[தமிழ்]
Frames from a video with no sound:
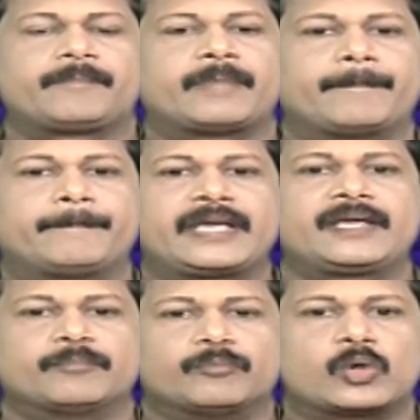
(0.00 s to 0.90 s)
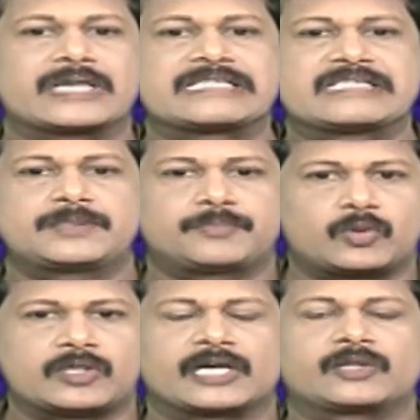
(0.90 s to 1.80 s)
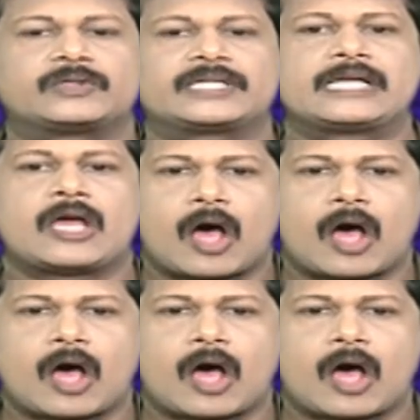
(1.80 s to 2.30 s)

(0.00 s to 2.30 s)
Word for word: பம்பை முரசு புல்லாங்குழல்